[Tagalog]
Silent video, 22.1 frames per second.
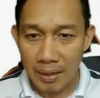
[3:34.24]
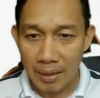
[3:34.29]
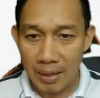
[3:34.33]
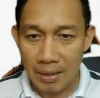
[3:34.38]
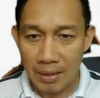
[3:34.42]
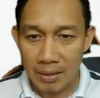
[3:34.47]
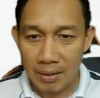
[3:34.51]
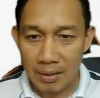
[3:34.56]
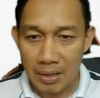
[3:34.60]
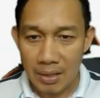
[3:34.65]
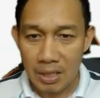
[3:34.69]

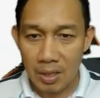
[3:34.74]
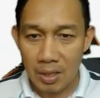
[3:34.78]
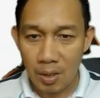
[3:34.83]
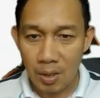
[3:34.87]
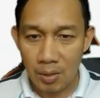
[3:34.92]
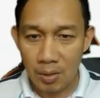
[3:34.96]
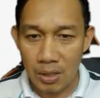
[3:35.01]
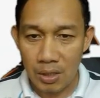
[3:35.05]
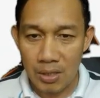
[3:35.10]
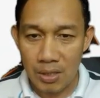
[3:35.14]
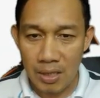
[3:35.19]
Yan, this
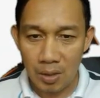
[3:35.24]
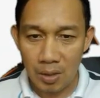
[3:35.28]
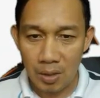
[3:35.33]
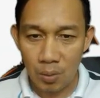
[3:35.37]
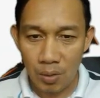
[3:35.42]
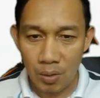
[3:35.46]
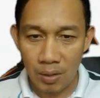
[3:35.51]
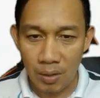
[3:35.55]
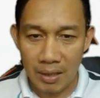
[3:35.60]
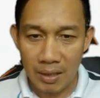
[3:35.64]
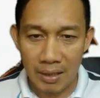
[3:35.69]
code is not
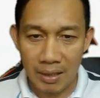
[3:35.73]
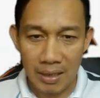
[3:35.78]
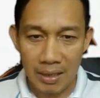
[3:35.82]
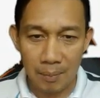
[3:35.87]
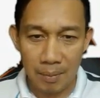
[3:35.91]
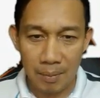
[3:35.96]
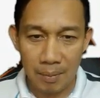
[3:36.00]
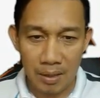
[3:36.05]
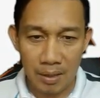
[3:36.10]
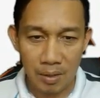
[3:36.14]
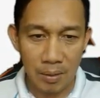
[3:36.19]
working
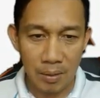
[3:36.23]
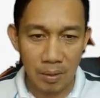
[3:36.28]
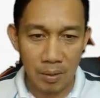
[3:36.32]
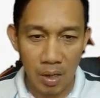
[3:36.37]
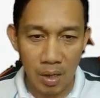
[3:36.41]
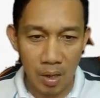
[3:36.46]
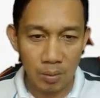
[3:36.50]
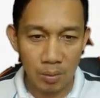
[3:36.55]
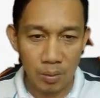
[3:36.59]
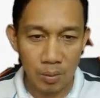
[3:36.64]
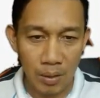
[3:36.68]
like I
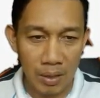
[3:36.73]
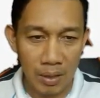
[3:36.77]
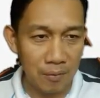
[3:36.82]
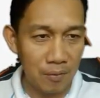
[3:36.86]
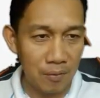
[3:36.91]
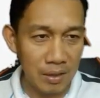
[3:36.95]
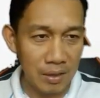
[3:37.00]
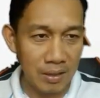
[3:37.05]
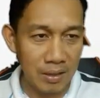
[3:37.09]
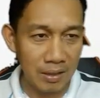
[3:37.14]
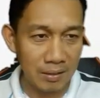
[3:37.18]
expect. How do I
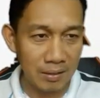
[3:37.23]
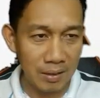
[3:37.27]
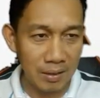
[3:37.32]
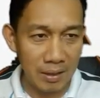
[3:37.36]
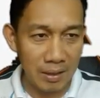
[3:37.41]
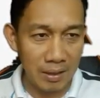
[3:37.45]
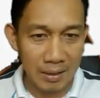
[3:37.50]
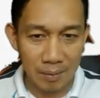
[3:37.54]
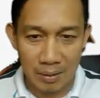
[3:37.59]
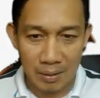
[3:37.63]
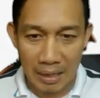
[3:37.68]
fix it?
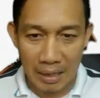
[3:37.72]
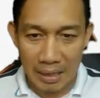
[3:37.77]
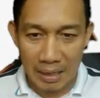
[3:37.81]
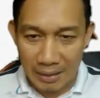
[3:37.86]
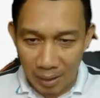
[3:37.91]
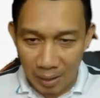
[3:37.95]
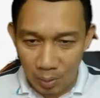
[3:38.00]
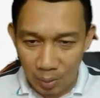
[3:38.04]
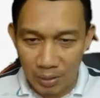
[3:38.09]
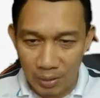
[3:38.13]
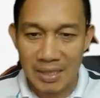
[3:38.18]

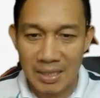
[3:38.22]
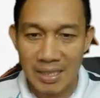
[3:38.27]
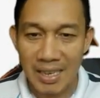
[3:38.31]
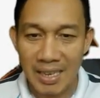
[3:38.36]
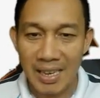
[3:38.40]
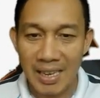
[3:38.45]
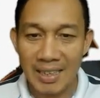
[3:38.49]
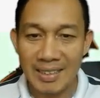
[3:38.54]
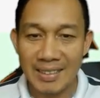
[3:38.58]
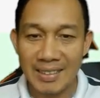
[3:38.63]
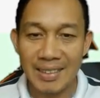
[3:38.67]
Sasagutin
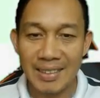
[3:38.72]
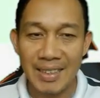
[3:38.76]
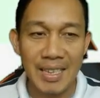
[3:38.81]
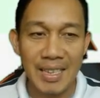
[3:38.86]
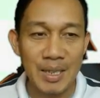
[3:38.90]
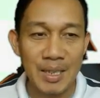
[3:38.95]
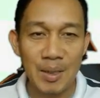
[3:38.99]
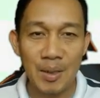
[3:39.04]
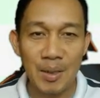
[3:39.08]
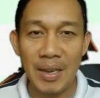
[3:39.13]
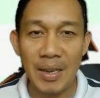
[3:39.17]
niya yan,
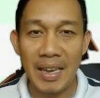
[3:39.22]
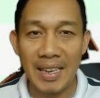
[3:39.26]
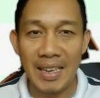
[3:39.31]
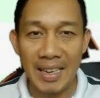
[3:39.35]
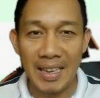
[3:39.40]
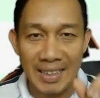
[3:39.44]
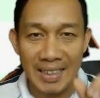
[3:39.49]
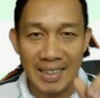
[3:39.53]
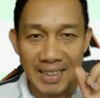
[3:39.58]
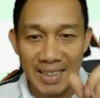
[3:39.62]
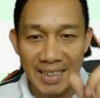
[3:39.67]
yung
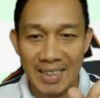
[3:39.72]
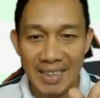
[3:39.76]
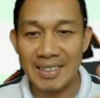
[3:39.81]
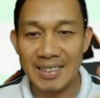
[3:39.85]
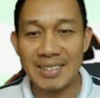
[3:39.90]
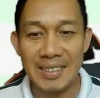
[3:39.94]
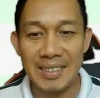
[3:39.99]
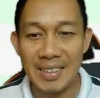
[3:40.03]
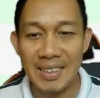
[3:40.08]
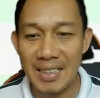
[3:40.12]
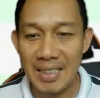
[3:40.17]
AI na yan.
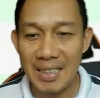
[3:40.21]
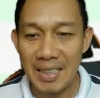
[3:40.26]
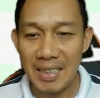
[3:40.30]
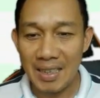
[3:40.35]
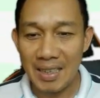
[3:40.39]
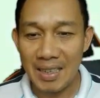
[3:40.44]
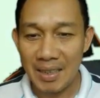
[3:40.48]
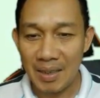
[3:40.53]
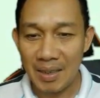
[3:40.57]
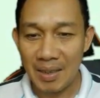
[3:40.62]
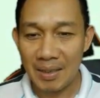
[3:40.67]

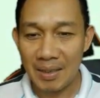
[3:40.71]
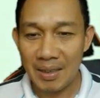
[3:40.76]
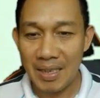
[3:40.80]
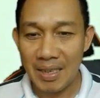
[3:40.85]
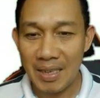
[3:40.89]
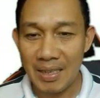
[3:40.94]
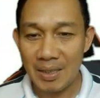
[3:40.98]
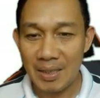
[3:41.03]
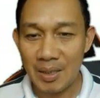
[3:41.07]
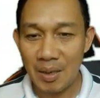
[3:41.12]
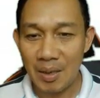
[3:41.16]

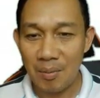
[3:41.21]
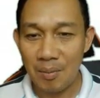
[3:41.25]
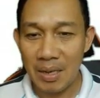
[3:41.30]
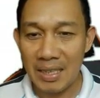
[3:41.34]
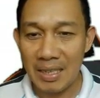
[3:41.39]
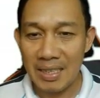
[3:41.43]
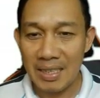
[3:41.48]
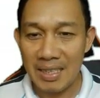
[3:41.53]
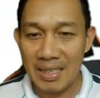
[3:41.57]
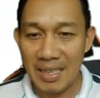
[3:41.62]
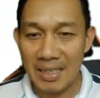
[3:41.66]
Okay, so ang
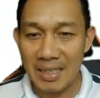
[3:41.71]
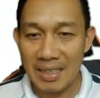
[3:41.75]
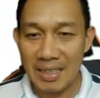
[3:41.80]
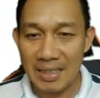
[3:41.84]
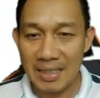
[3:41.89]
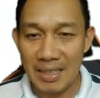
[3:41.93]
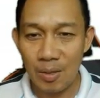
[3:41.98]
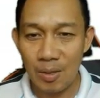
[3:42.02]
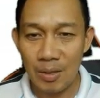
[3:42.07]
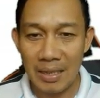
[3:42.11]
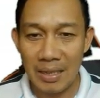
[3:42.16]
maganda dyan,
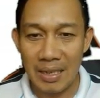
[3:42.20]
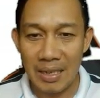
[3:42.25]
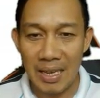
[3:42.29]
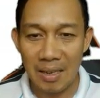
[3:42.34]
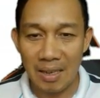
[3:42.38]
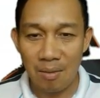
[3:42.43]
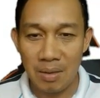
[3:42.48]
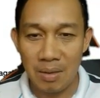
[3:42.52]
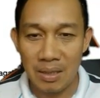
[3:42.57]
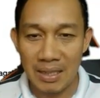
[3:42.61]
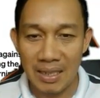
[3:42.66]
hindi yun ang
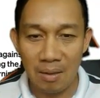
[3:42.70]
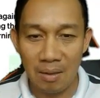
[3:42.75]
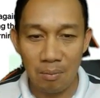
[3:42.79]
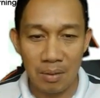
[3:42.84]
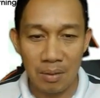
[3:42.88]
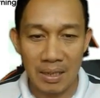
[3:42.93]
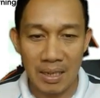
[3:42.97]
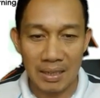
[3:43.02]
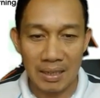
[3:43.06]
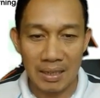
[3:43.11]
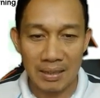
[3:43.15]
gagamitin
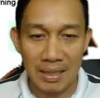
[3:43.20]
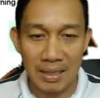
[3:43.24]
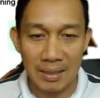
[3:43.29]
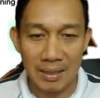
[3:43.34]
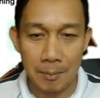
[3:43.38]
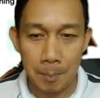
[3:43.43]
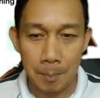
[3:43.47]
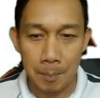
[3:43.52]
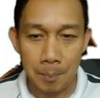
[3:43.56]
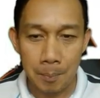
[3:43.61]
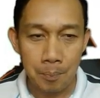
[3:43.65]
naman natin.
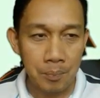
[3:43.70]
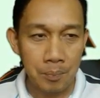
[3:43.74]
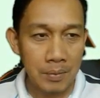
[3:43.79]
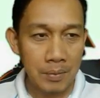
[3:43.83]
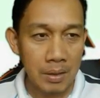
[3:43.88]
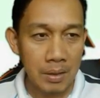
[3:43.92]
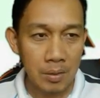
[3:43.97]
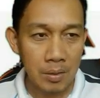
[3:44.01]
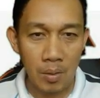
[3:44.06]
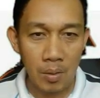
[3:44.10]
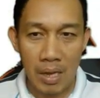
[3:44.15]

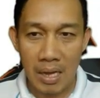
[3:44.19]
So,